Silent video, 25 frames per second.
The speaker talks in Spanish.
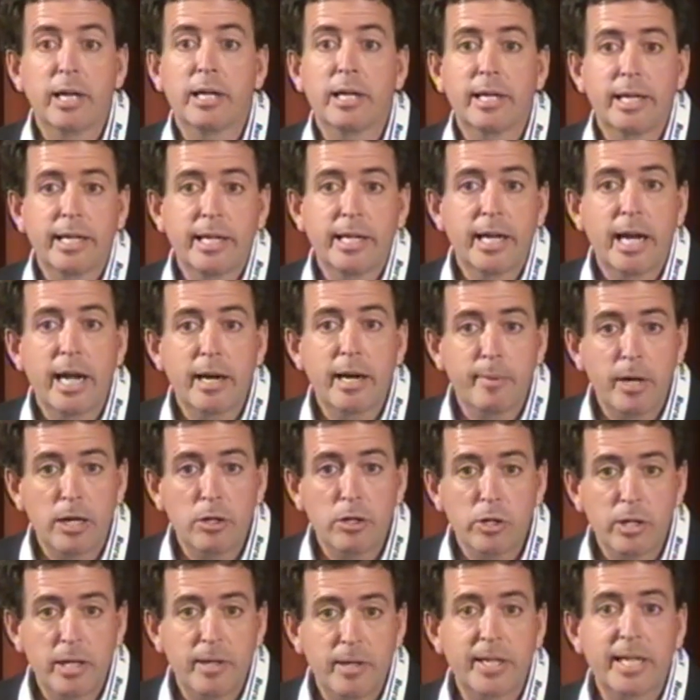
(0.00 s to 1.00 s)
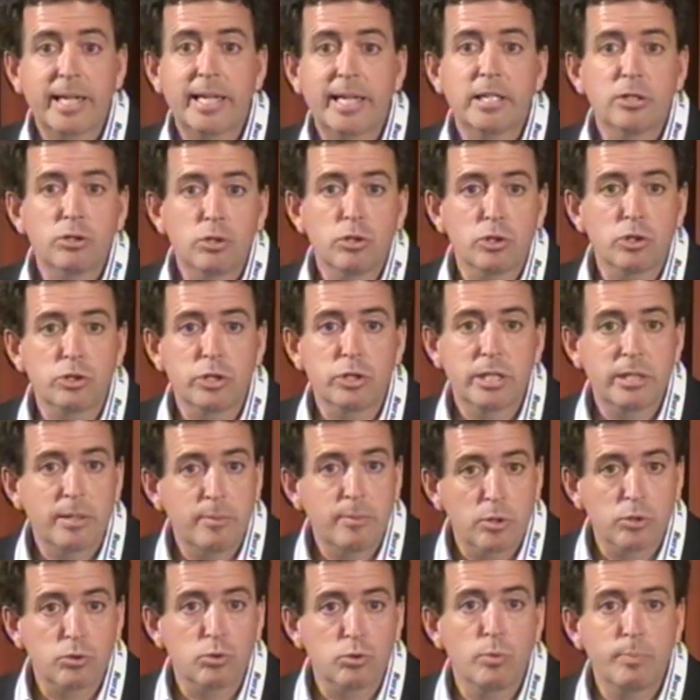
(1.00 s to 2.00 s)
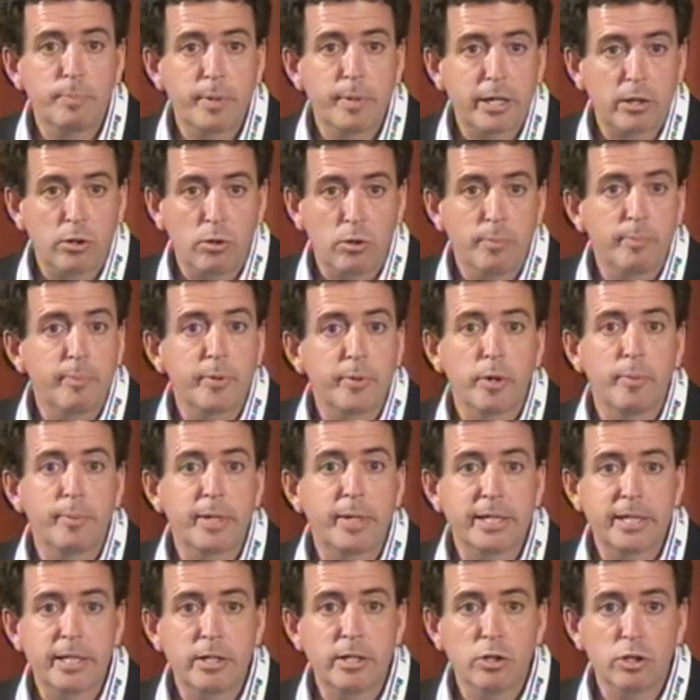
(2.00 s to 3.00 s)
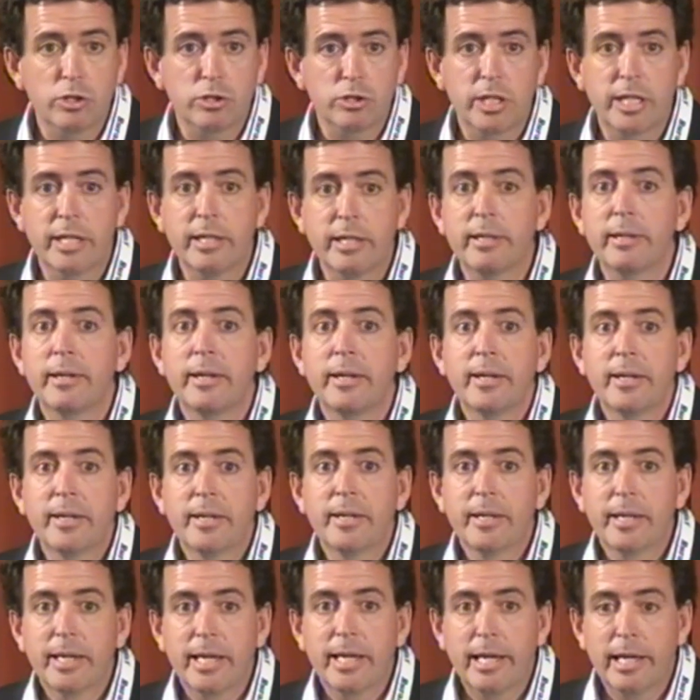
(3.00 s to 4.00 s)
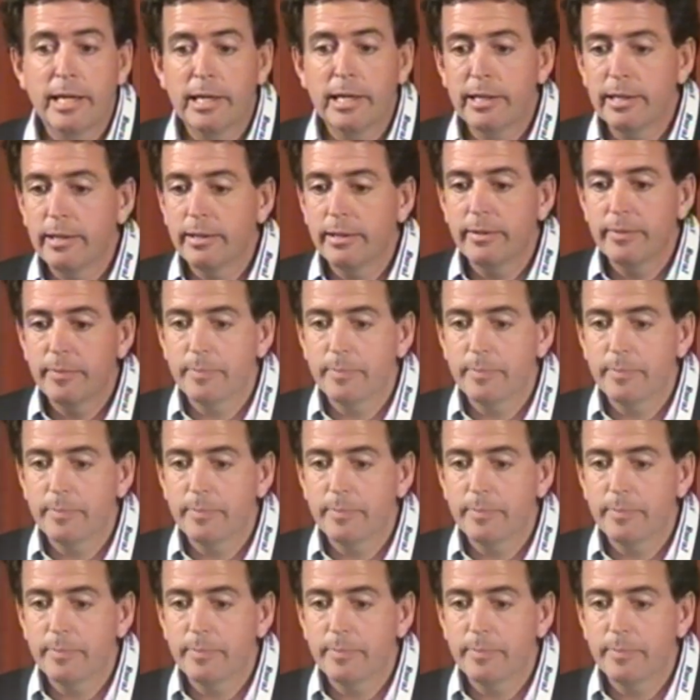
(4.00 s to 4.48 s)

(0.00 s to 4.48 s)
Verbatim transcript: generar valor, la verdad que en eso nos sentimos súper comprometidos en el